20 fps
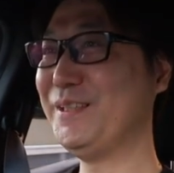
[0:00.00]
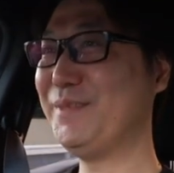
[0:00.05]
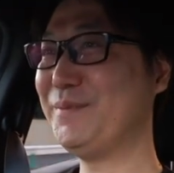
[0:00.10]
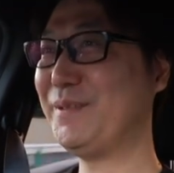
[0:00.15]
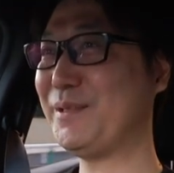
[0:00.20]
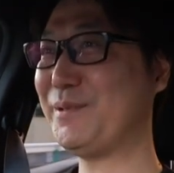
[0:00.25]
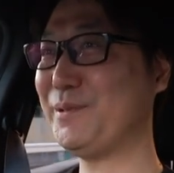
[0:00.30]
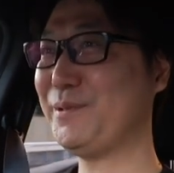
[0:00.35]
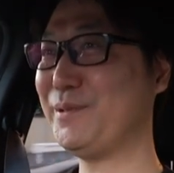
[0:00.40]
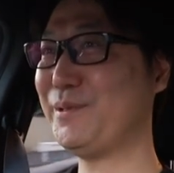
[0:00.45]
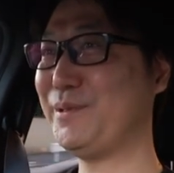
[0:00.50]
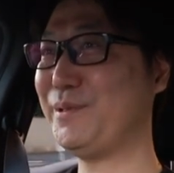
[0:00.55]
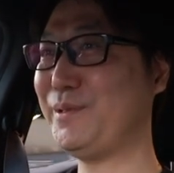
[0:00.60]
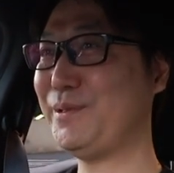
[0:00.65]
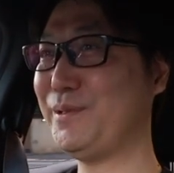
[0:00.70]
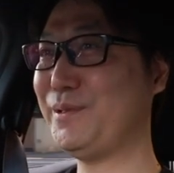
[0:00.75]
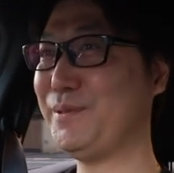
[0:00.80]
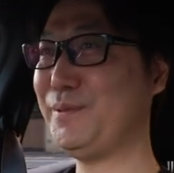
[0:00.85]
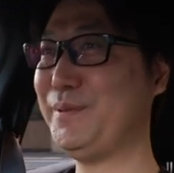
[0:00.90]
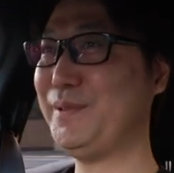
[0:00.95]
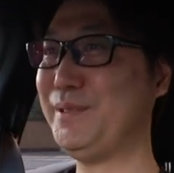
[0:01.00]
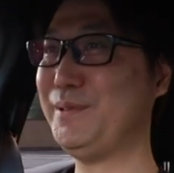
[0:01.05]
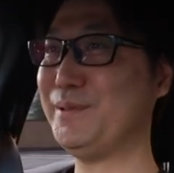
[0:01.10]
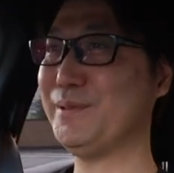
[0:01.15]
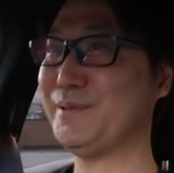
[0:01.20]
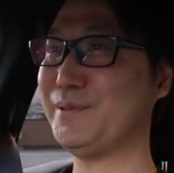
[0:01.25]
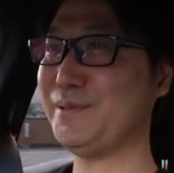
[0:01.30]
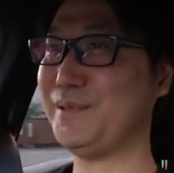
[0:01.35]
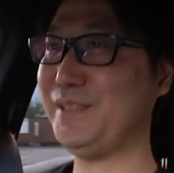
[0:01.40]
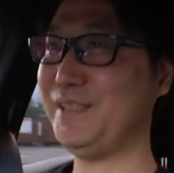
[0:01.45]
まあ、この
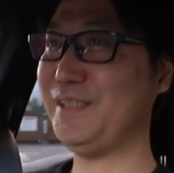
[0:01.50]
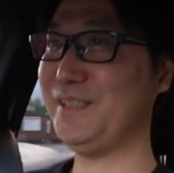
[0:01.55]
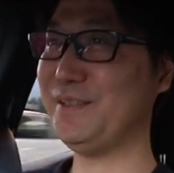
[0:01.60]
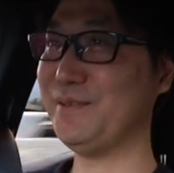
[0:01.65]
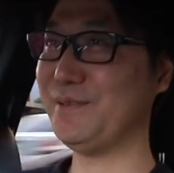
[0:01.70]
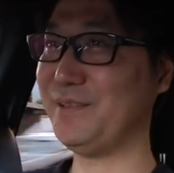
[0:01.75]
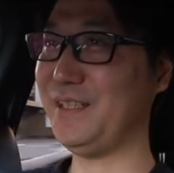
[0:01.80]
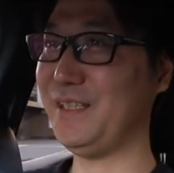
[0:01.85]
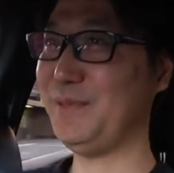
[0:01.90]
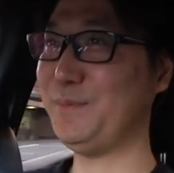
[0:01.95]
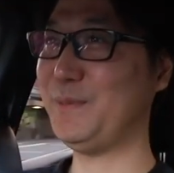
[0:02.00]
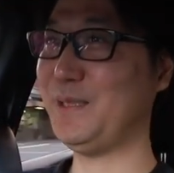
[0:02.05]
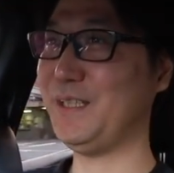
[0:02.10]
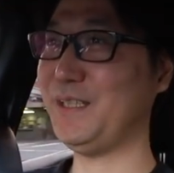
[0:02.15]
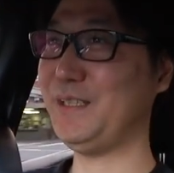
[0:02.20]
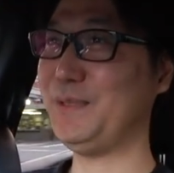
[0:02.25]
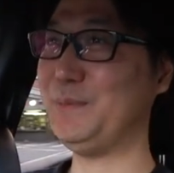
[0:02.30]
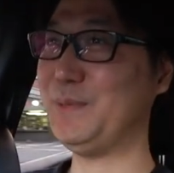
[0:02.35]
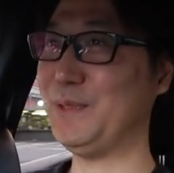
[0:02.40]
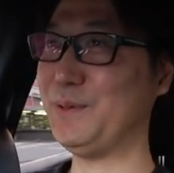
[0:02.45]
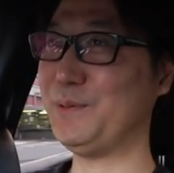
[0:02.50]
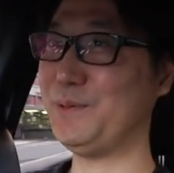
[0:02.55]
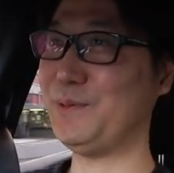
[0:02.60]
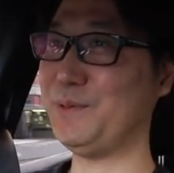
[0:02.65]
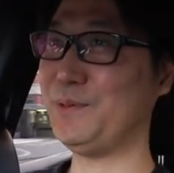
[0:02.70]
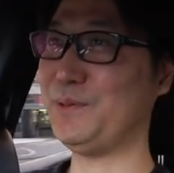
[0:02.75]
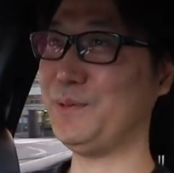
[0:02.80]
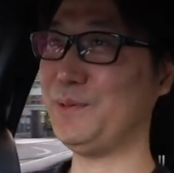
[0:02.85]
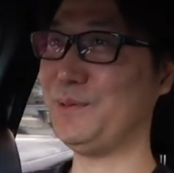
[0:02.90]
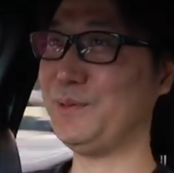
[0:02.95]
フィットスリー のね、まあ、今
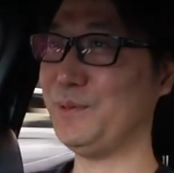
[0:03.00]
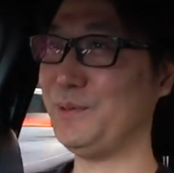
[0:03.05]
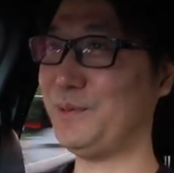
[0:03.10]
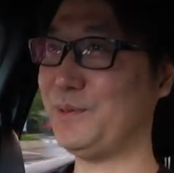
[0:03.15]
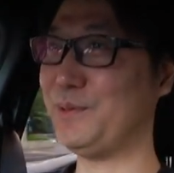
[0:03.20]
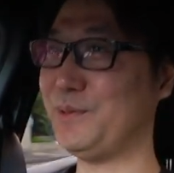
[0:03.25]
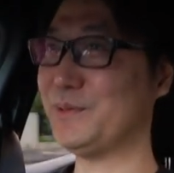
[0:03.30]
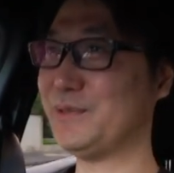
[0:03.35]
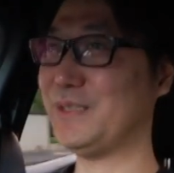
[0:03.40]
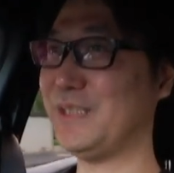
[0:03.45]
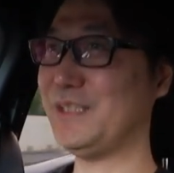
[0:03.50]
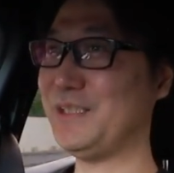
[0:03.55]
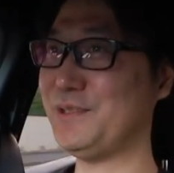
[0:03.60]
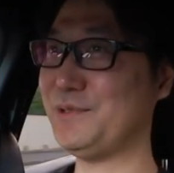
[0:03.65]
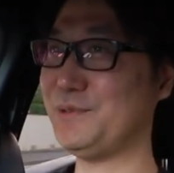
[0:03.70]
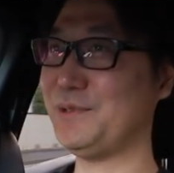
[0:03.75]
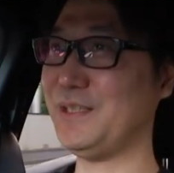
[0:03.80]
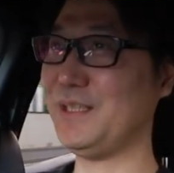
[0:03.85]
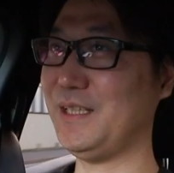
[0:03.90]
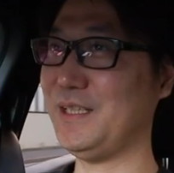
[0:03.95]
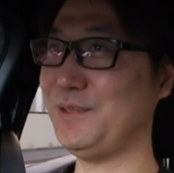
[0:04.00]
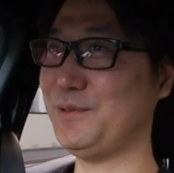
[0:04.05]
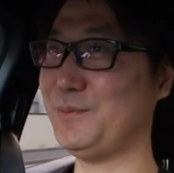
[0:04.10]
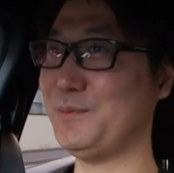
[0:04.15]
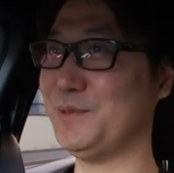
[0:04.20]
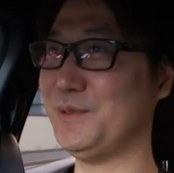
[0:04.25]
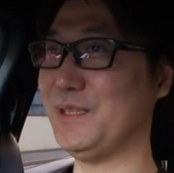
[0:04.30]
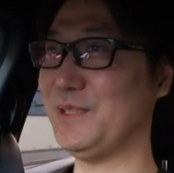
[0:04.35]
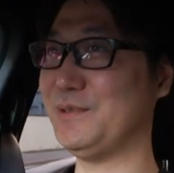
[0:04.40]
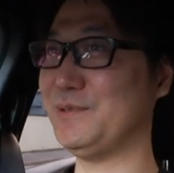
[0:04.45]
のこの最終形の
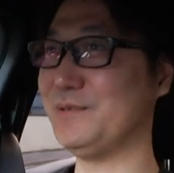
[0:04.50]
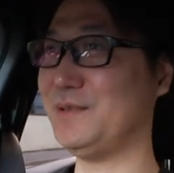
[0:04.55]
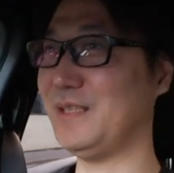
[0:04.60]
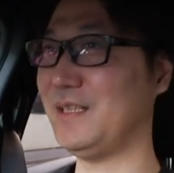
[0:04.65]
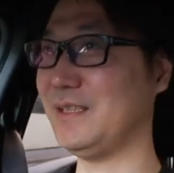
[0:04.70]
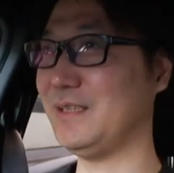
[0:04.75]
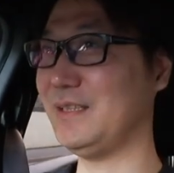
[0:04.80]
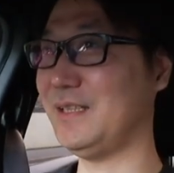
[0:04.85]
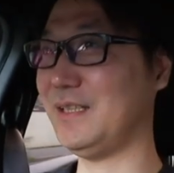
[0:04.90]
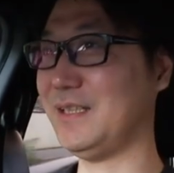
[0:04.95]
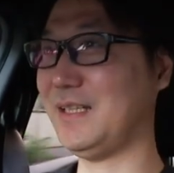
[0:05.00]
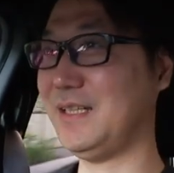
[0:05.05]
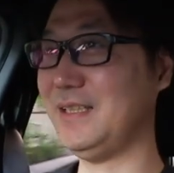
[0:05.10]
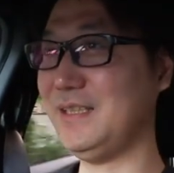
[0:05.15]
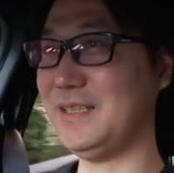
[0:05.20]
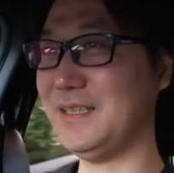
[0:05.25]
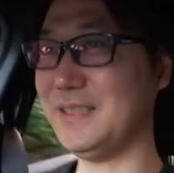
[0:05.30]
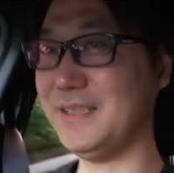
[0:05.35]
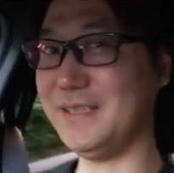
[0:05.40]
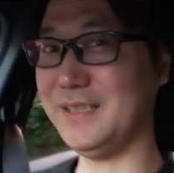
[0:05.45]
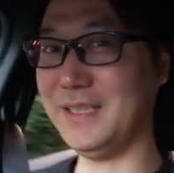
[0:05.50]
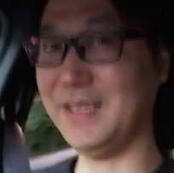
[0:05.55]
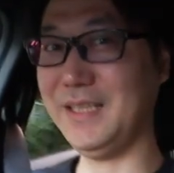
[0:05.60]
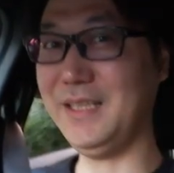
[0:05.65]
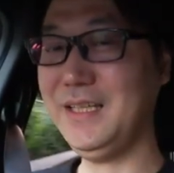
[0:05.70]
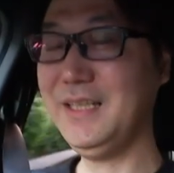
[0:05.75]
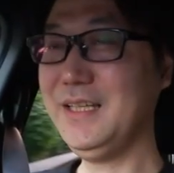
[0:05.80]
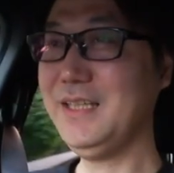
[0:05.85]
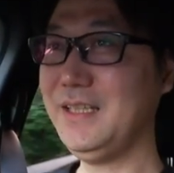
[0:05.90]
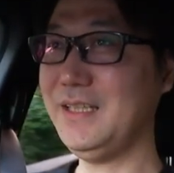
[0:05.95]
モデルはかなり
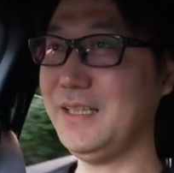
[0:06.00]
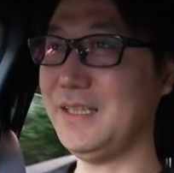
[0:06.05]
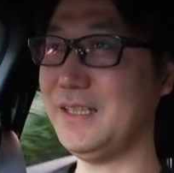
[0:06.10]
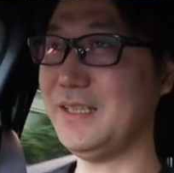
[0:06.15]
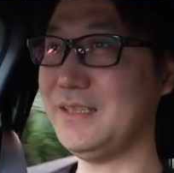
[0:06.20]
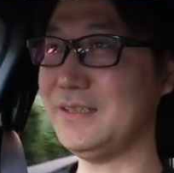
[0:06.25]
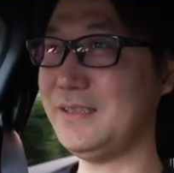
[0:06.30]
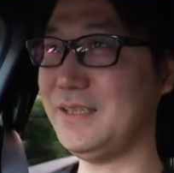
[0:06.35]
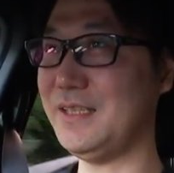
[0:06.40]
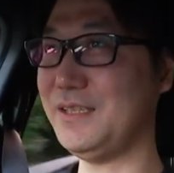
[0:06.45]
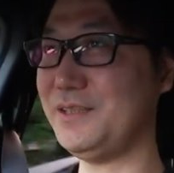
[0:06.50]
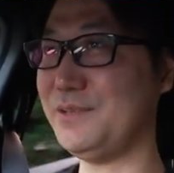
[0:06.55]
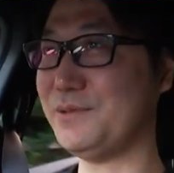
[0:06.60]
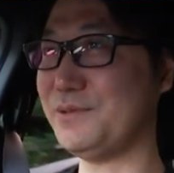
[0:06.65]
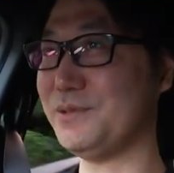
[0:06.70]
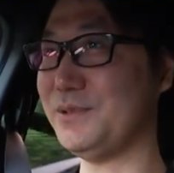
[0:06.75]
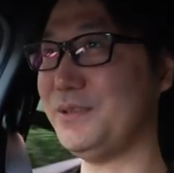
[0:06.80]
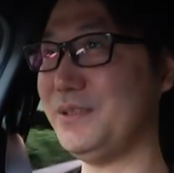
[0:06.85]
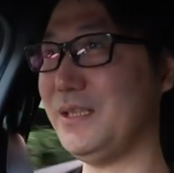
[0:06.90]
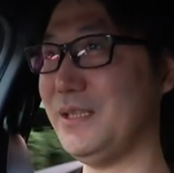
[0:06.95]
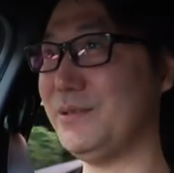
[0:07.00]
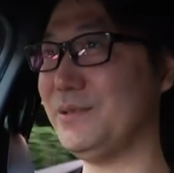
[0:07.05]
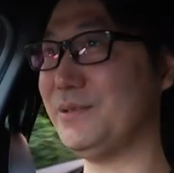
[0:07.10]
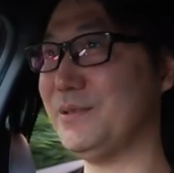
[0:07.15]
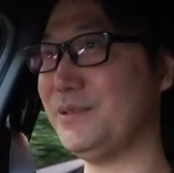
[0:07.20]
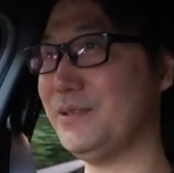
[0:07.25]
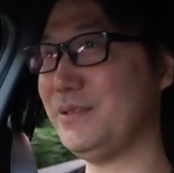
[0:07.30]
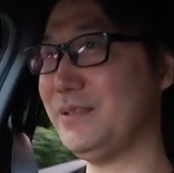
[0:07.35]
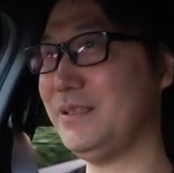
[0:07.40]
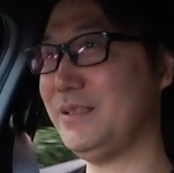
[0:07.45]
ね、えー、成熟している
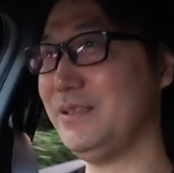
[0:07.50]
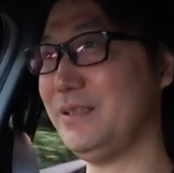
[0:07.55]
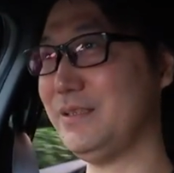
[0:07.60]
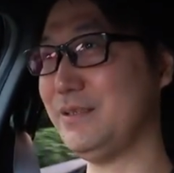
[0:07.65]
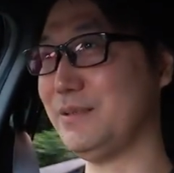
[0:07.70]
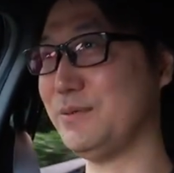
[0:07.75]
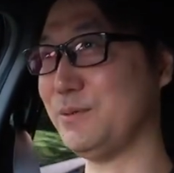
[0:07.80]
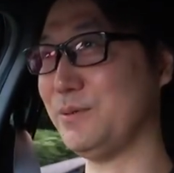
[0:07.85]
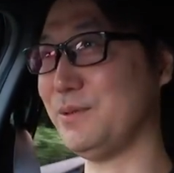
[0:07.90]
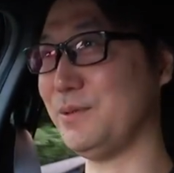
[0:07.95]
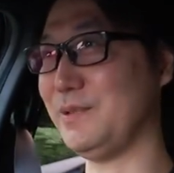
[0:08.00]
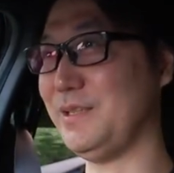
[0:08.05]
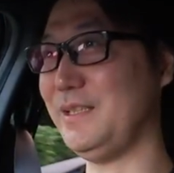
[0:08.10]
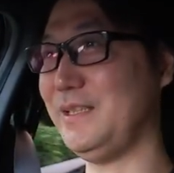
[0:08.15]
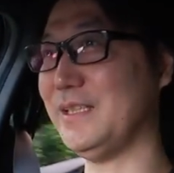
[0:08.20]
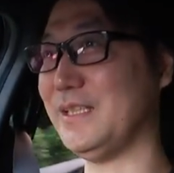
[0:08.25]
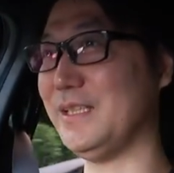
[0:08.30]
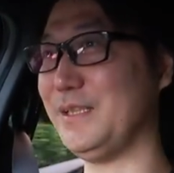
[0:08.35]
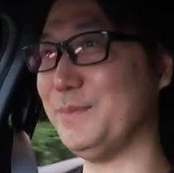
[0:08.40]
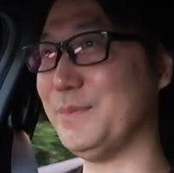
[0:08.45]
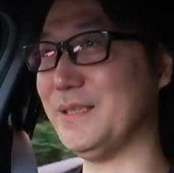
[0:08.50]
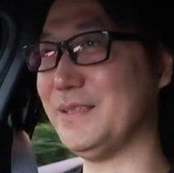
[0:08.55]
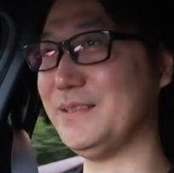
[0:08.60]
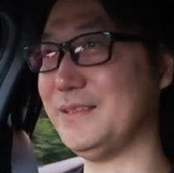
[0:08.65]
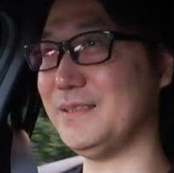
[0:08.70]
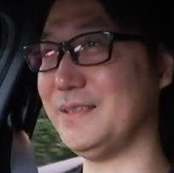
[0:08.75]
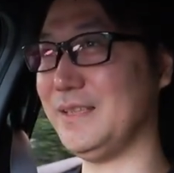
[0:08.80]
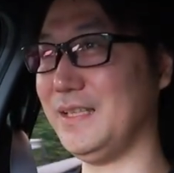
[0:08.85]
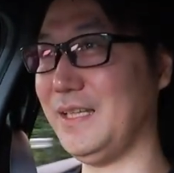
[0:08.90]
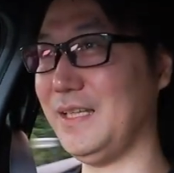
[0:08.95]
ことになりま
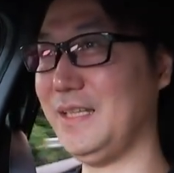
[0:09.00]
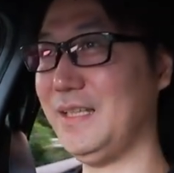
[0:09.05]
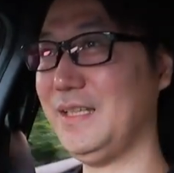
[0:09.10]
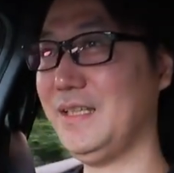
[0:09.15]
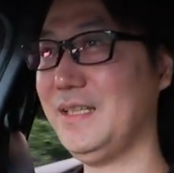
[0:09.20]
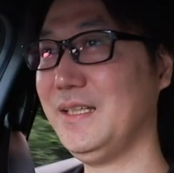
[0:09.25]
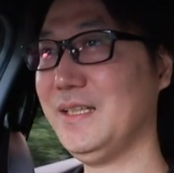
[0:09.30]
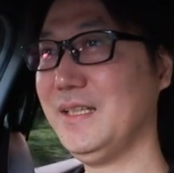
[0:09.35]
すね。